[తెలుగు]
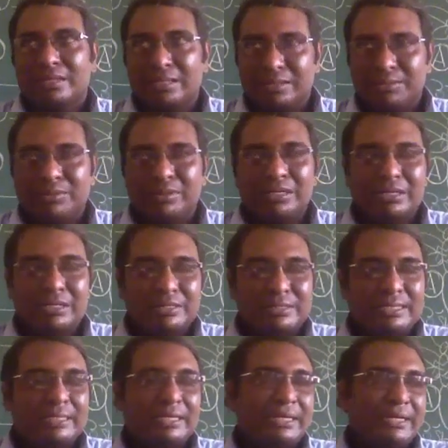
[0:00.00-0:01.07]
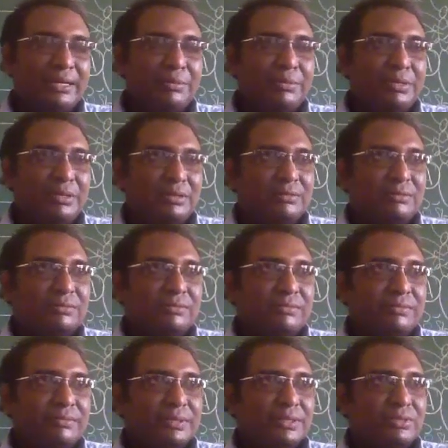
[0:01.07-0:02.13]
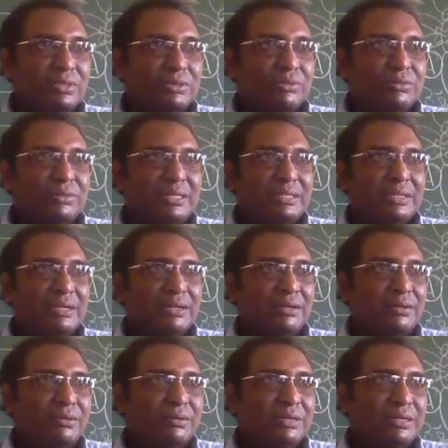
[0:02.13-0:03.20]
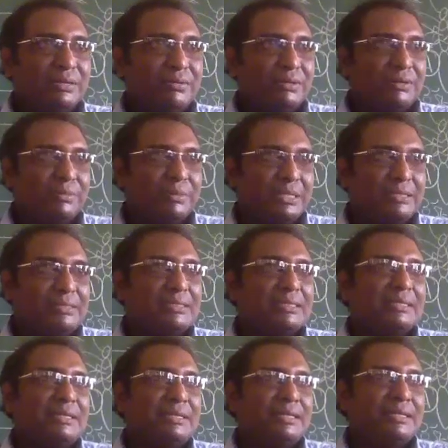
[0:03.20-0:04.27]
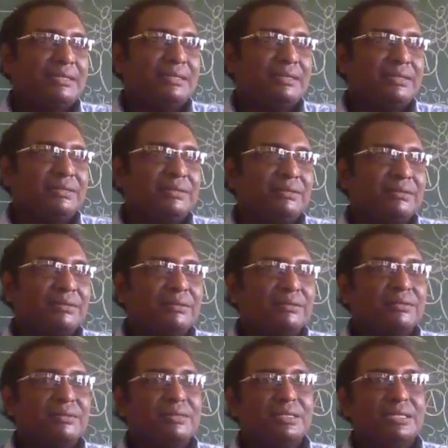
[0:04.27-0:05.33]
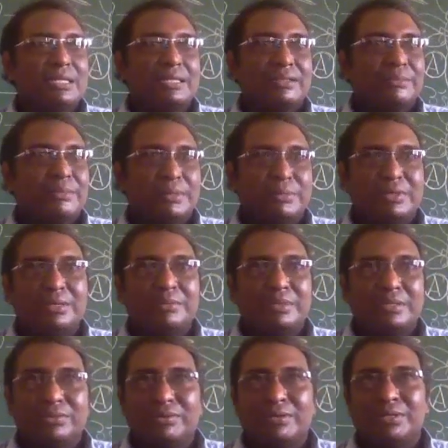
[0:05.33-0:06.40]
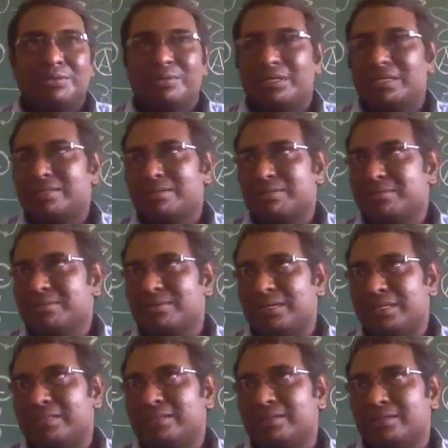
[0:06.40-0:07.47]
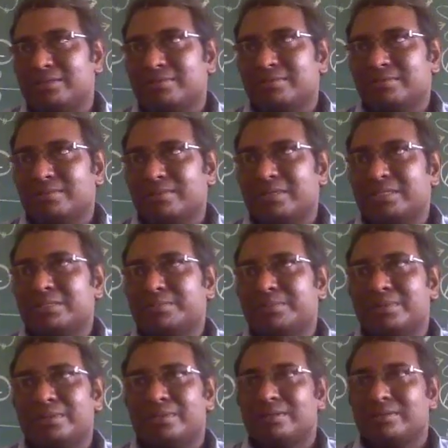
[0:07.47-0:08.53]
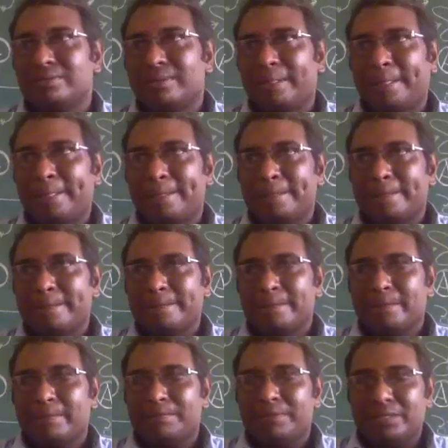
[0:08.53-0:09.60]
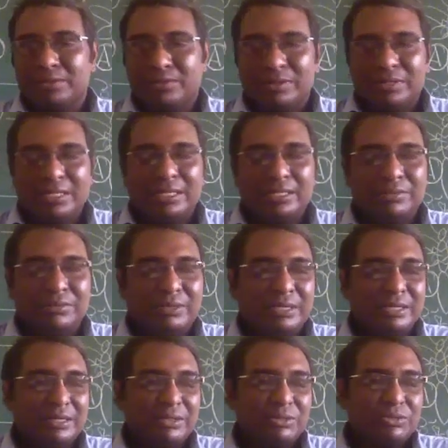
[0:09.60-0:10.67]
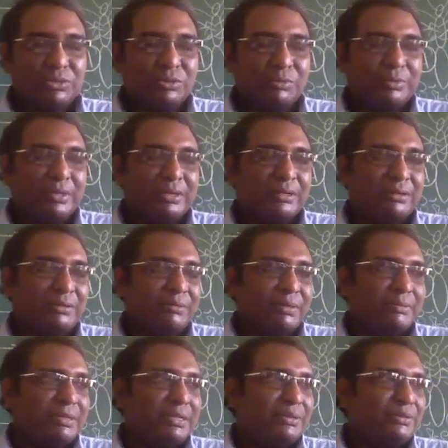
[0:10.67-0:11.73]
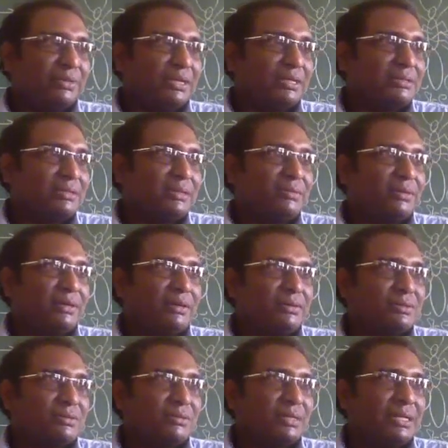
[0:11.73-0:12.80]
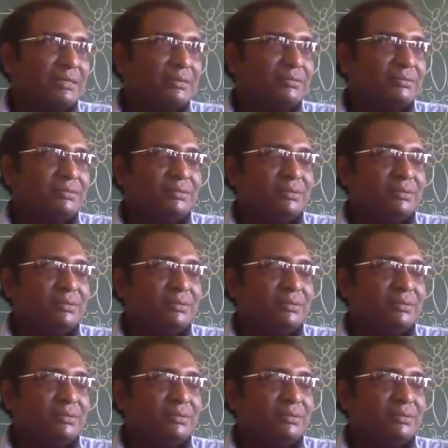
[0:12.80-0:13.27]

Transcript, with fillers: అదే ఒక సీక్రెట్ అనమాట మీరు చదువుకునే దాంట్లో ఉండేటువంటి ఒక పెద్ద సీక్రెట్ ఏంటంటే నీకు అంత మెమరీ ప్రతి ఒక్కడికి ఉండాల్సిన అవసరం లేదండి ఒకటే చెప్తున్నాను ప్రతి ఒక్కడికి కూడా ఏదో సూపర్ మెమరీ ఉండాల్సినటువంటి అవసరం లేదు